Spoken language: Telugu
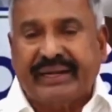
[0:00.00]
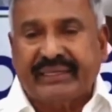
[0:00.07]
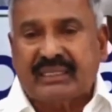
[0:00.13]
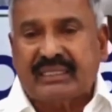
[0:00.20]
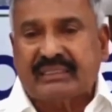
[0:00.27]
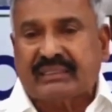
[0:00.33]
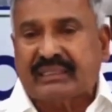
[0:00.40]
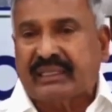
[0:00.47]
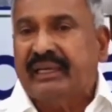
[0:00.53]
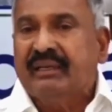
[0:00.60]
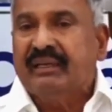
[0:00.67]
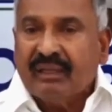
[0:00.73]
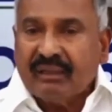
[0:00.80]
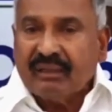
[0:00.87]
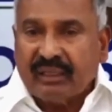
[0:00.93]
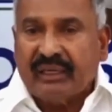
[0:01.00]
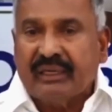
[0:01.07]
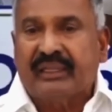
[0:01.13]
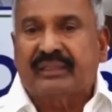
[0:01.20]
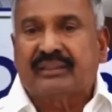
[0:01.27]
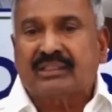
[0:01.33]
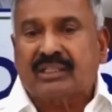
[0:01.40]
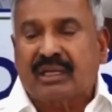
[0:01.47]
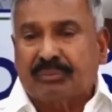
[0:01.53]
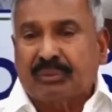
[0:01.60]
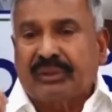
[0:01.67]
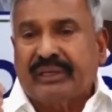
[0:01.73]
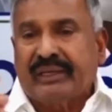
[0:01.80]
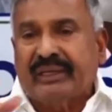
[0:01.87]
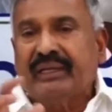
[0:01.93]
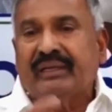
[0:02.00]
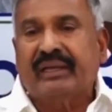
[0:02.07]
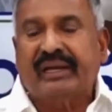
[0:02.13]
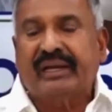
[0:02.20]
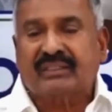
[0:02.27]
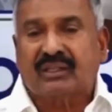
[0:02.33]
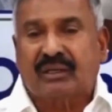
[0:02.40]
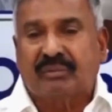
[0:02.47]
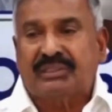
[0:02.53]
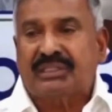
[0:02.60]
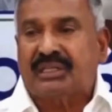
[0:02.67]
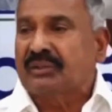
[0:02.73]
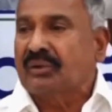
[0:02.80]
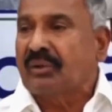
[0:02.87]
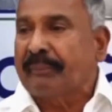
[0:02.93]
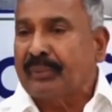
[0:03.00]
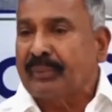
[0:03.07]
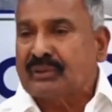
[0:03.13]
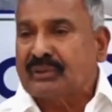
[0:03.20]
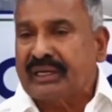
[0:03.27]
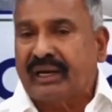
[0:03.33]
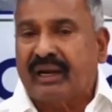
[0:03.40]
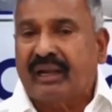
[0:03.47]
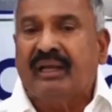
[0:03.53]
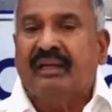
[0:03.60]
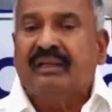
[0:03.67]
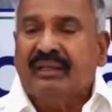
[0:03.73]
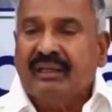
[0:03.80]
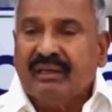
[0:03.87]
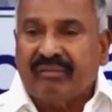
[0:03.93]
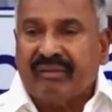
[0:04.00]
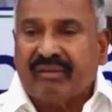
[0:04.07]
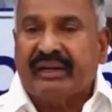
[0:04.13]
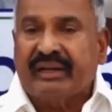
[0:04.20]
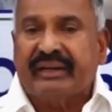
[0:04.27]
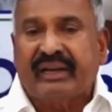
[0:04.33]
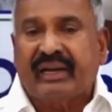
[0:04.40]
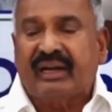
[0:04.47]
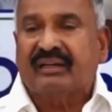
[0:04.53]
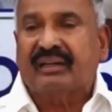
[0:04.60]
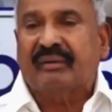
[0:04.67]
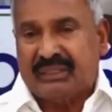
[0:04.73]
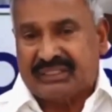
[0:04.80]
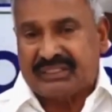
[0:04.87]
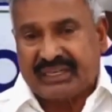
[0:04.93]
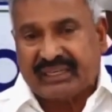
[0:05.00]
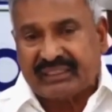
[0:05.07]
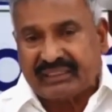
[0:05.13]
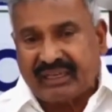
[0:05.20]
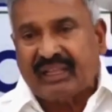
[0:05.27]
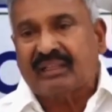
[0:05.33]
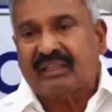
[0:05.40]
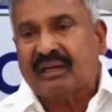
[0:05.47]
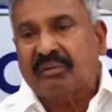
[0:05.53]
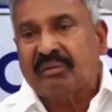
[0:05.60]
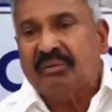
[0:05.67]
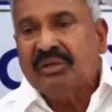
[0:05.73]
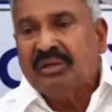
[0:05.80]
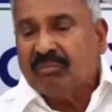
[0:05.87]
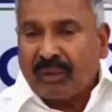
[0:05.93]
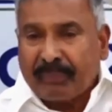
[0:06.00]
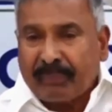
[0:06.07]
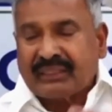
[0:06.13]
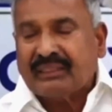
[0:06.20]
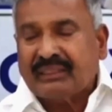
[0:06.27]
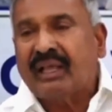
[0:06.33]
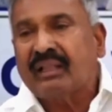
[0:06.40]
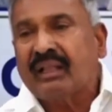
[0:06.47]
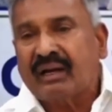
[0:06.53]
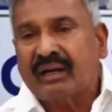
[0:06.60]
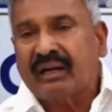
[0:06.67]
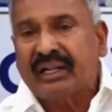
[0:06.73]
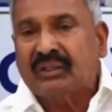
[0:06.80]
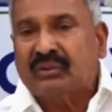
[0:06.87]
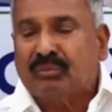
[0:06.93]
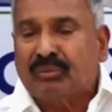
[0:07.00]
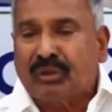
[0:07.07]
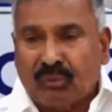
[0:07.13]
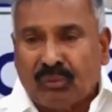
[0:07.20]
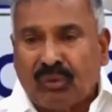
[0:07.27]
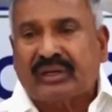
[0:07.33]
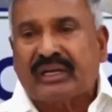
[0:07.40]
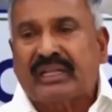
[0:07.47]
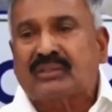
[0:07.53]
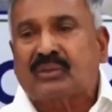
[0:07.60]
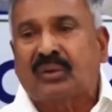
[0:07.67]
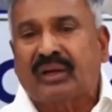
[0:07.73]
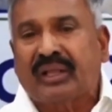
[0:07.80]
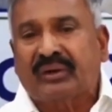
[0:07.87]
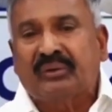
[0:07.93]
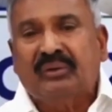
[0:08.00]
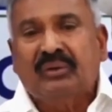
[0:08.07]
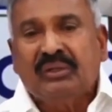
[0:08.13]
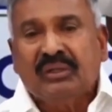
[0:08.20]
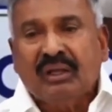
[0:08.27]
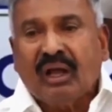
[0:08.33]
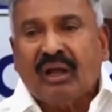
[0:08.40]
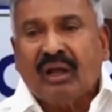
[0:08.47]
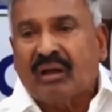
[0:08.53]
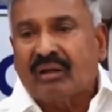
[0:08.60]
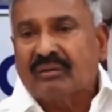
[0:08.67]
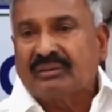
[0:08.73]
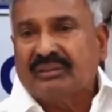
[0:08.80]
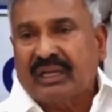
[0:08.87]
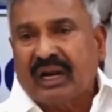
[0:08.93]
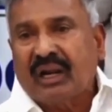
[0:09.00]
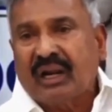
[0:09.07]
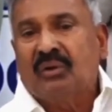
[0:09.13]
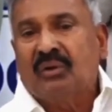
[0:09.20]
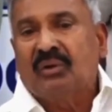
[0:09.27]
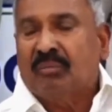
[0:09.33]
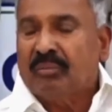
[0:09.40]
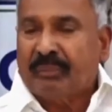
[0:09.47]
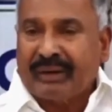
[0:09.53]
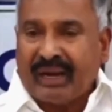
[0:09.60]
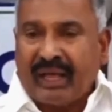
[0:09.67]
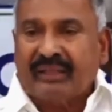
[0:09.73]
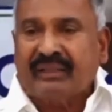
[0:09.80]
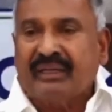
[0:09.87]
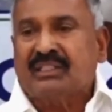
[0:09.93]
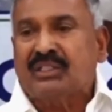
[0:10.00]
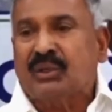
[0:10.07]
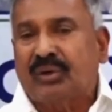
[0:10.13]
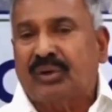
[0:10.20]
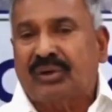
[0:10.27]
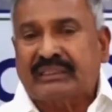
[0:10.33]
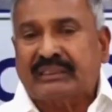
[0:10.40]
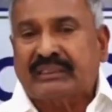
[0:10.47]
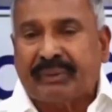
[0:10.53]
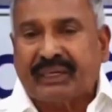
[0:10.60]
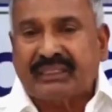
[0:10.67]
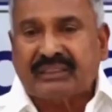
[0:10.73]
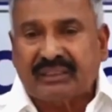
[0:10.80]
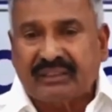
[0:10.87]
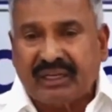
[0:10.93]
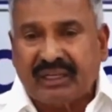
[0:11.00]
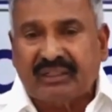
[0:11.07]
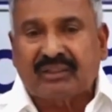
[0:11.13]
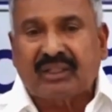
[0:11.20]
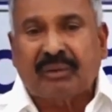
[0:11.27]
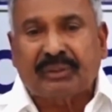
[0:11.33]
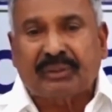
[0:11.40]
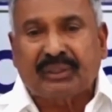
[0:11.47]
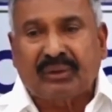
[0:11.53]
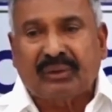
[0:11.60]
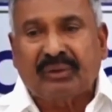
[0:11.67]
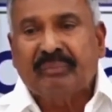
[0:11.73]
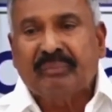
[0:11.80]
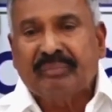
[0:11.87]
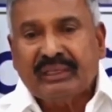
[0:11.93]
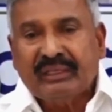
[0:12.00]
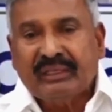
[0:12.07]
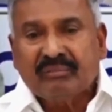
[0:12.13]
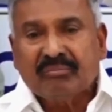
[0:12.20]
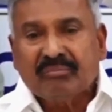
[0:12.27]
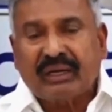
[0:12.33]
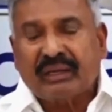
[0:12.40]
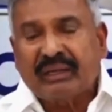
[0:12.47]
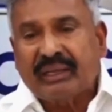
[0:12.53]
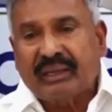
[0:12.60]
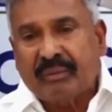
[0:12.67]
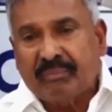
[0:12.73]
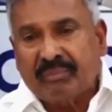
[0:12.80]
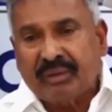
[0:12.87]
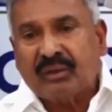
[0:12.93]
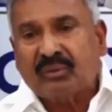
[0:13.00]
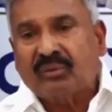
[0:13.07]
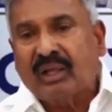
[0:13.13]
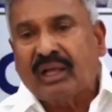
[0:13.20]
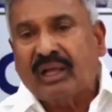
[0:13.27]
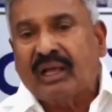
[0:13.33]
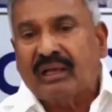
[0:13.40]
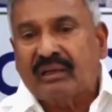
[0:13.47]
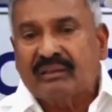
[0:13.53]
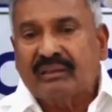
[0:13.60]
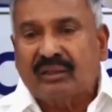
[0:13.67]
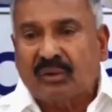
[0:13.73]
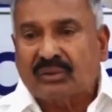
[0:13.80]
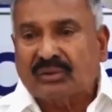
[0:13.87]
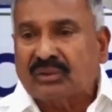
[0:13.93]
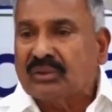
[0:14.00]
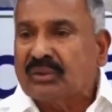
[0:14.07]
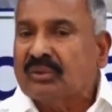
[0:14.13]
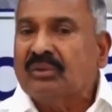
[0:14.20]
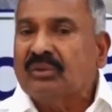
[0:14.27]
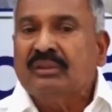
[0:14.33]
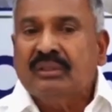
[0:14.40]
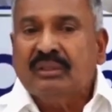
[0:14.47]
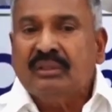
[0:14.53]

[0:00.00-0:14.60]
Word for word: క్రియేట్ చేసి దీన్ని తీసుకుపోయి ఎలక్షన్ కమిషన్కు రిపోర్ట్ చేయాలా ఇవన్నీ చేయాలంటే మీ చేతగాంతనం మీకు ప్రజాదరణ లేదు మీరు ఓట్లు వేసుకోలేరు జనాలు మిమ్మల్ని ఆదరించి ఓట్లేసే పరిస్థితి లేదు తిరుపతిలో మరి మీరు కూడా ఈరోజు